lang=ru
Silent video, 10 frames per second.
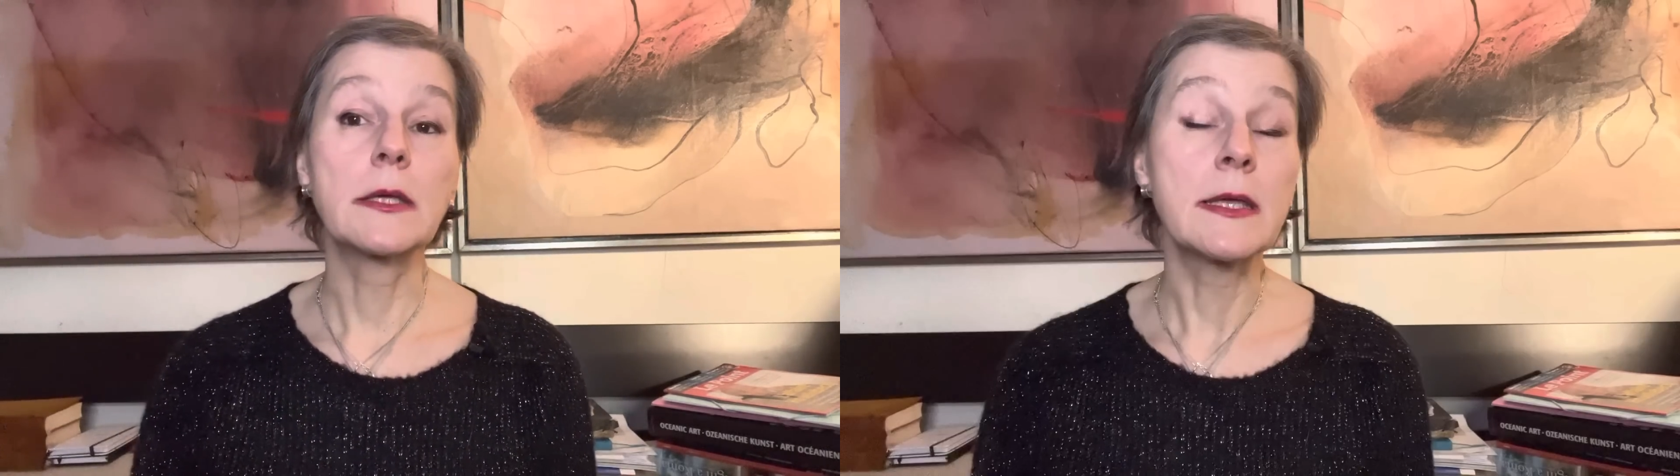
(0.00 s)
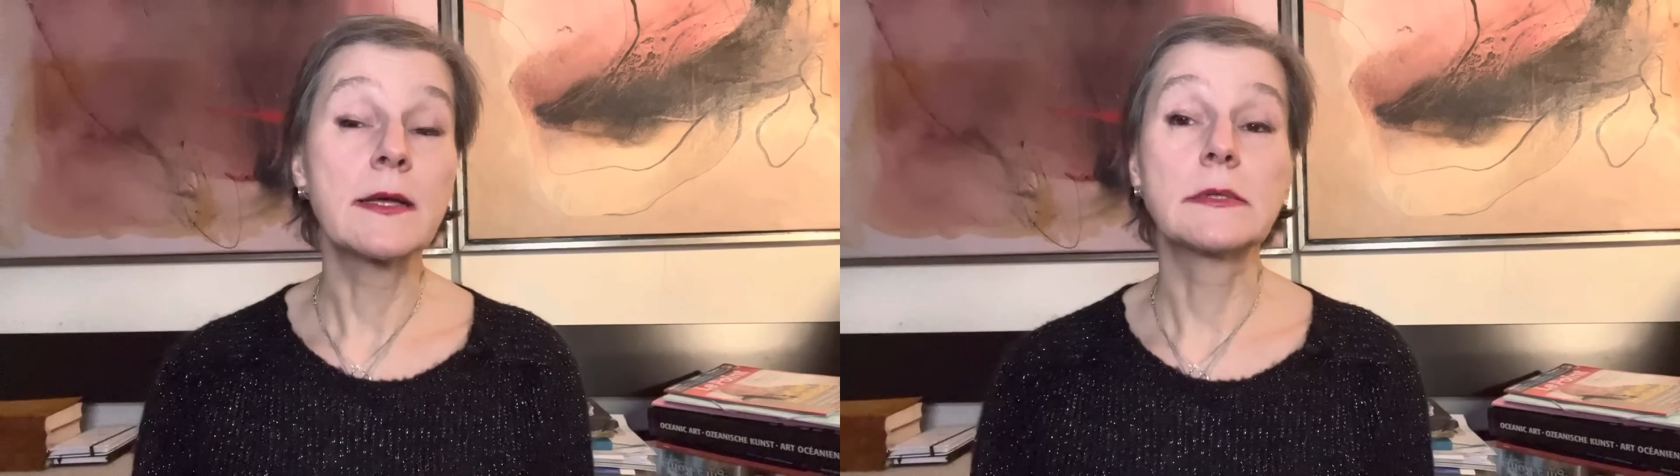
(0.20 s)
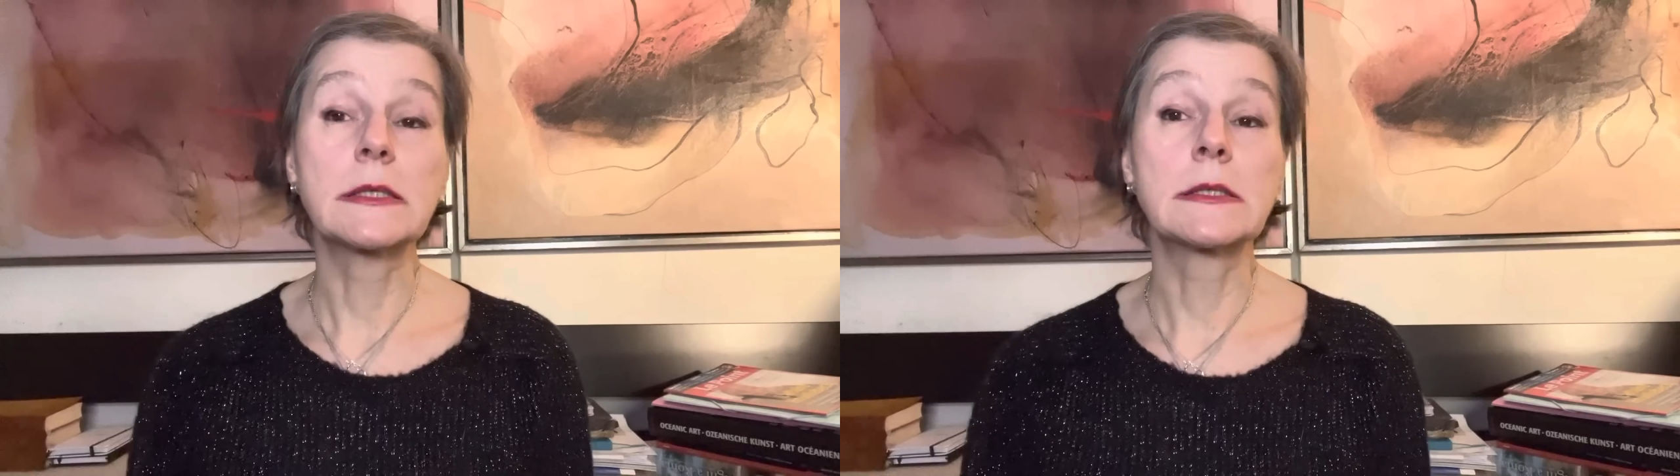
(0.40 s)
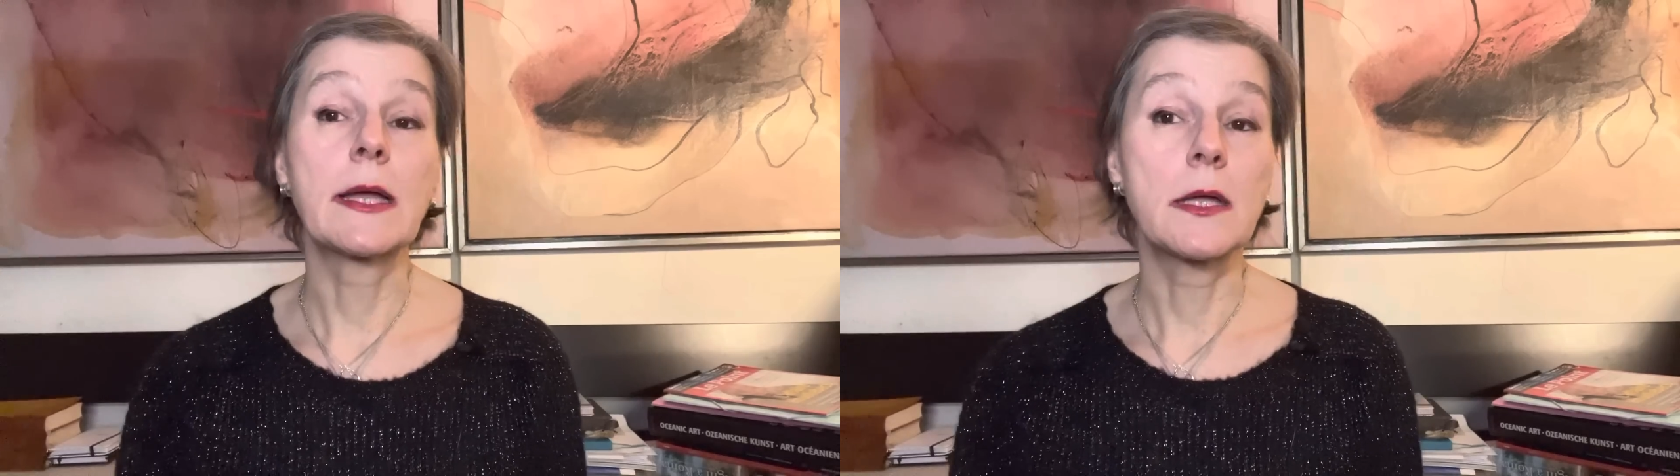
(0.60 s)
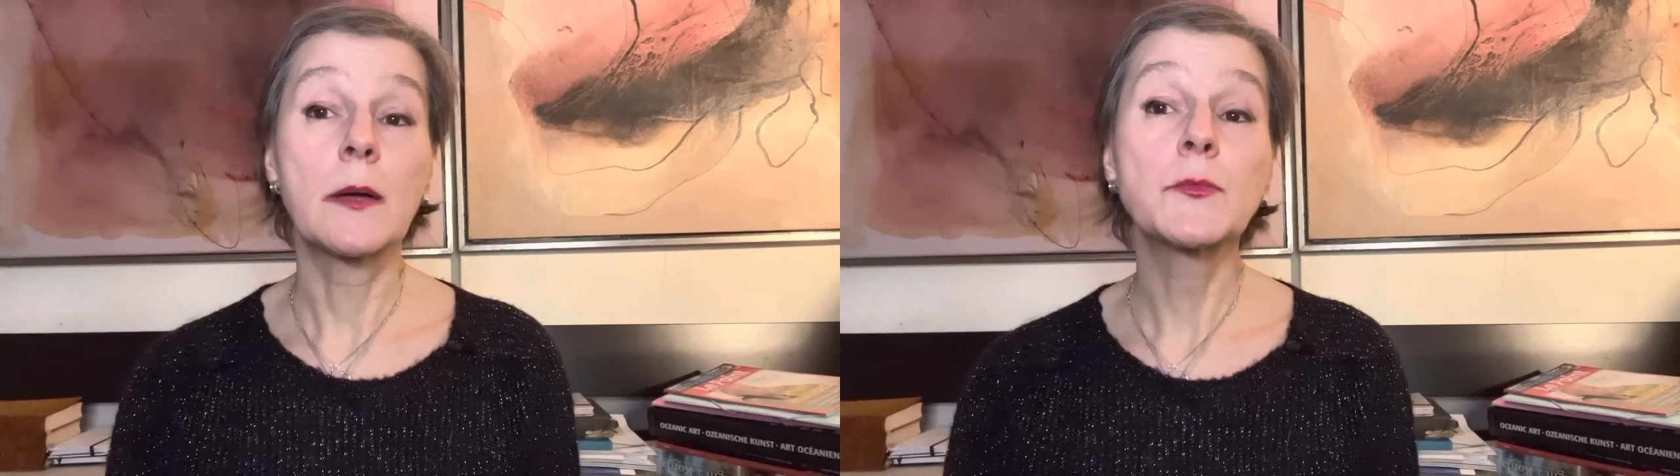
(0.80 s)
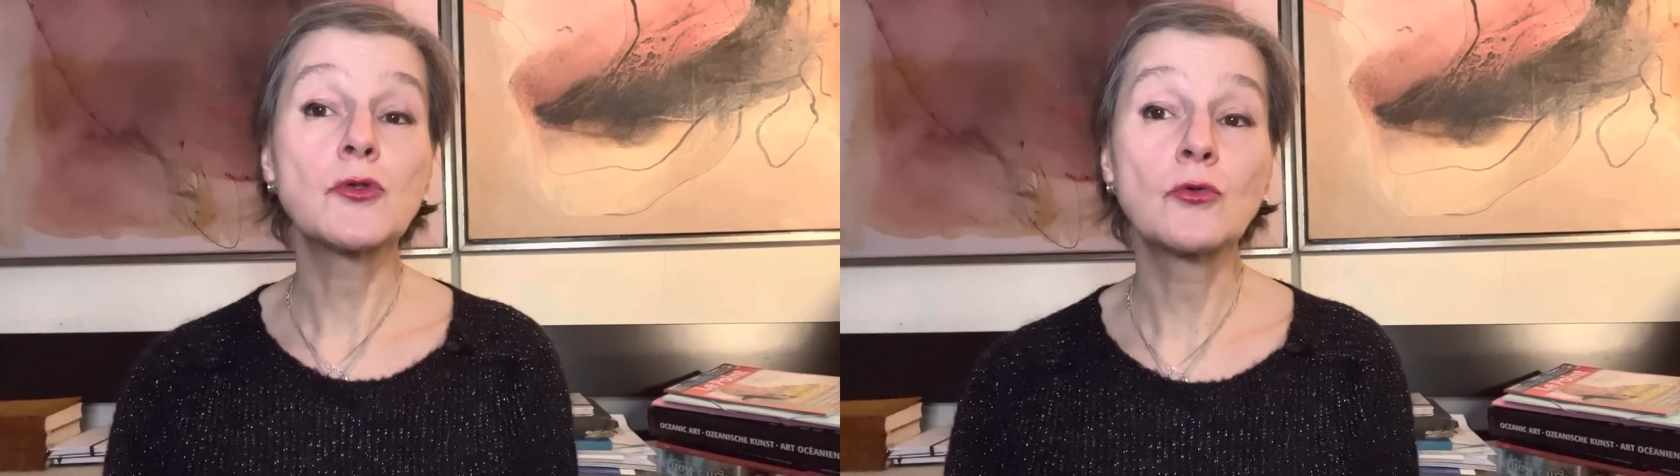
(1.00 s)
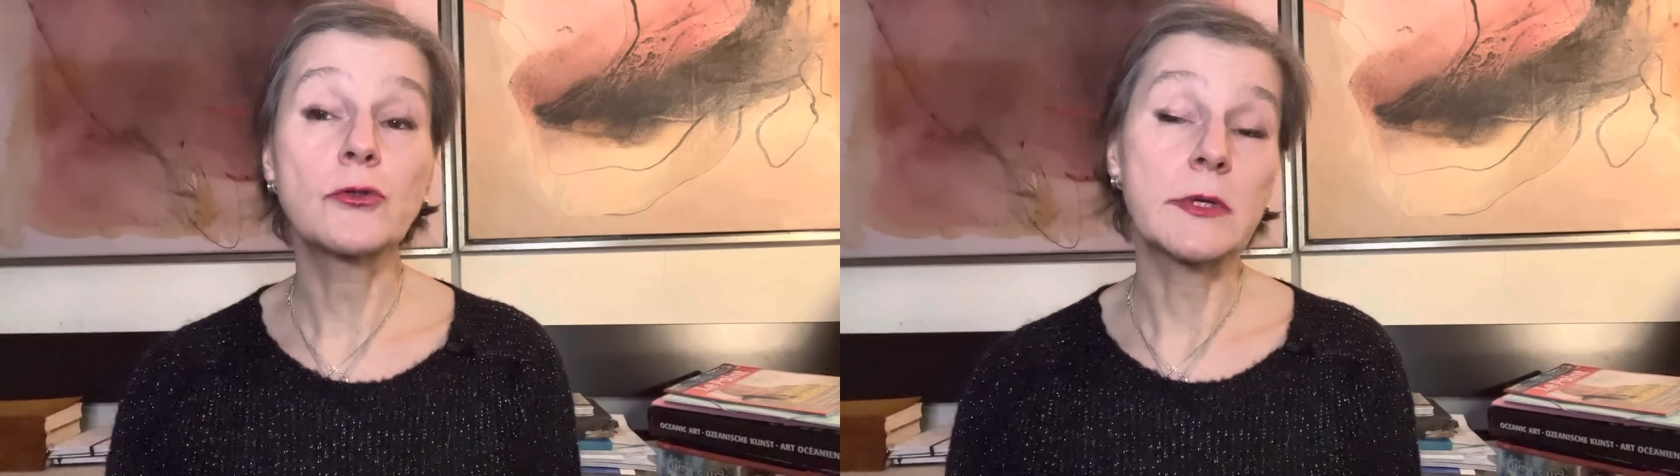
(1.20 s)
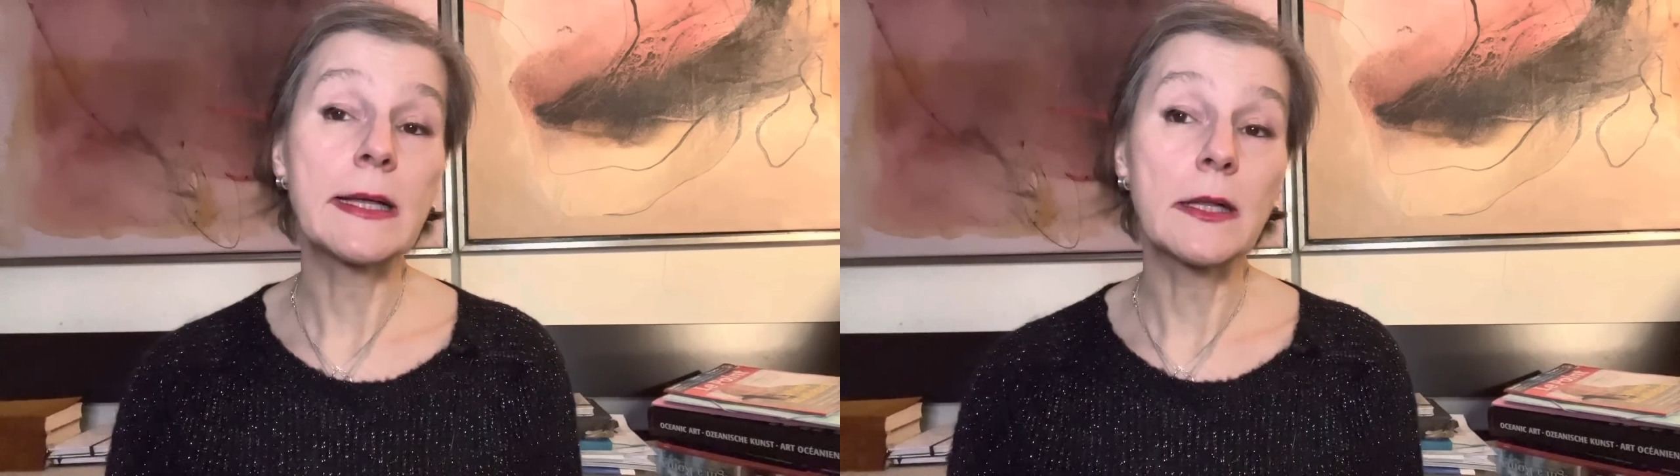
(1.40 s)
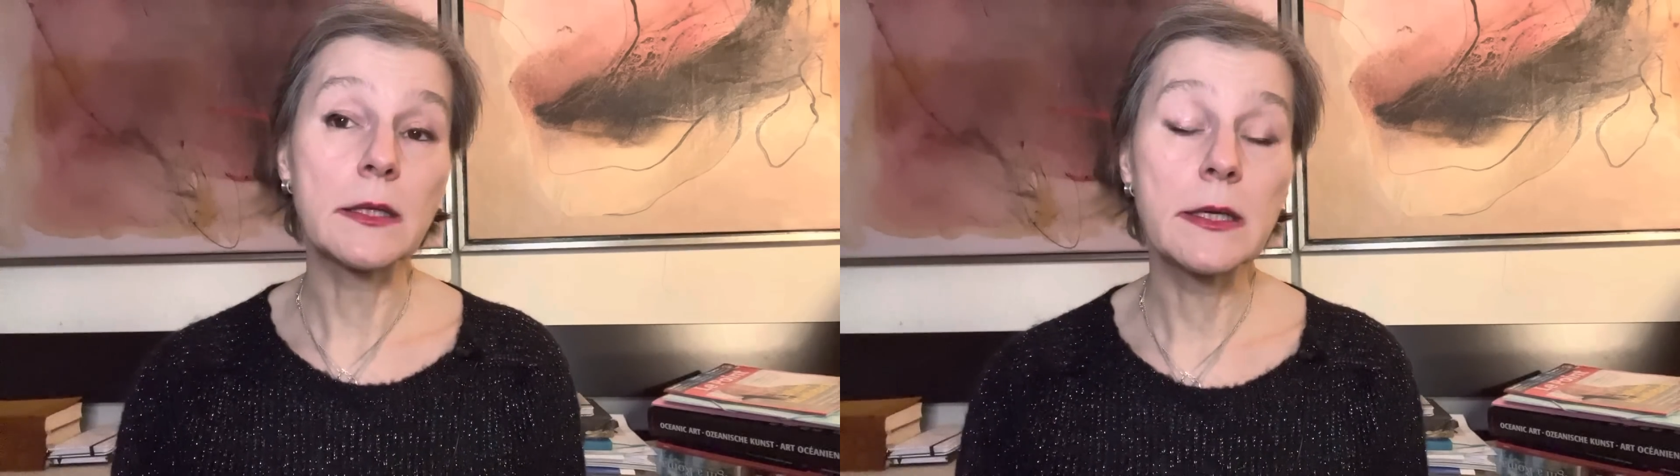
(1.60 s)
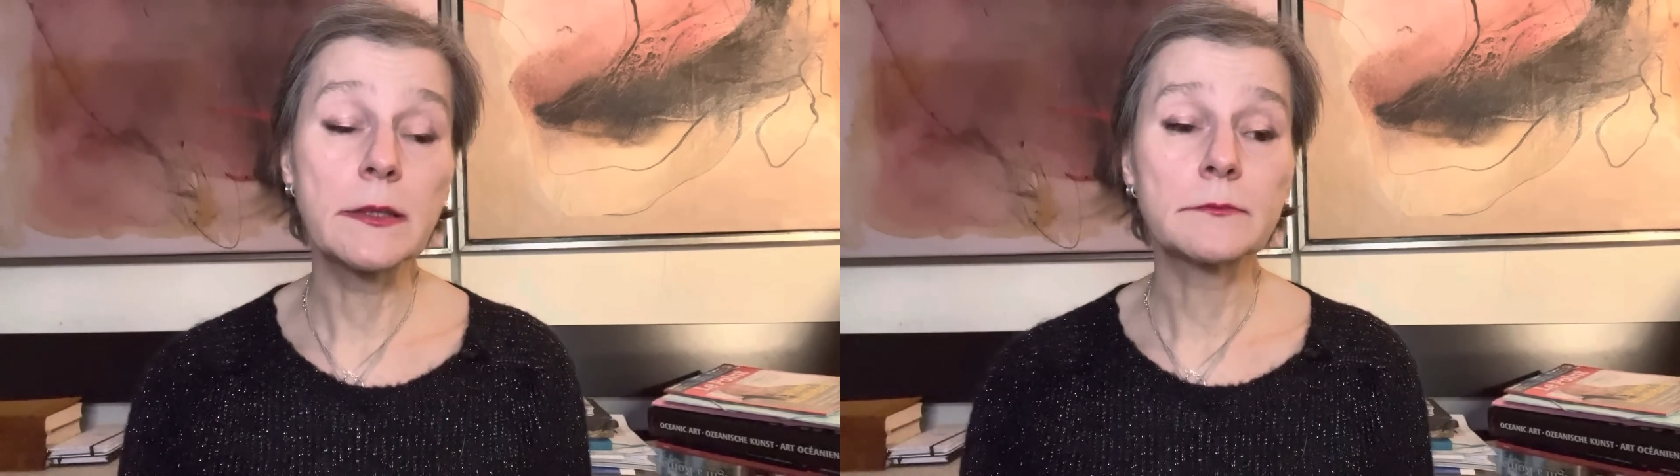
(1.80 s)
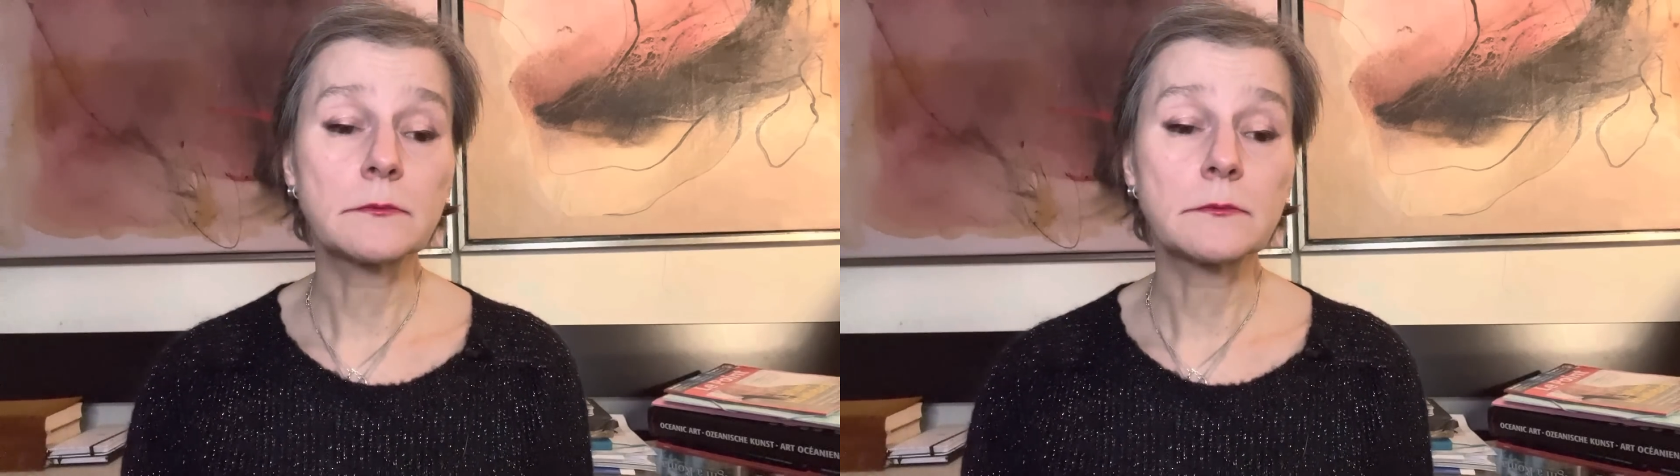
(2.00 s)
не в состоянии обслуживать долги,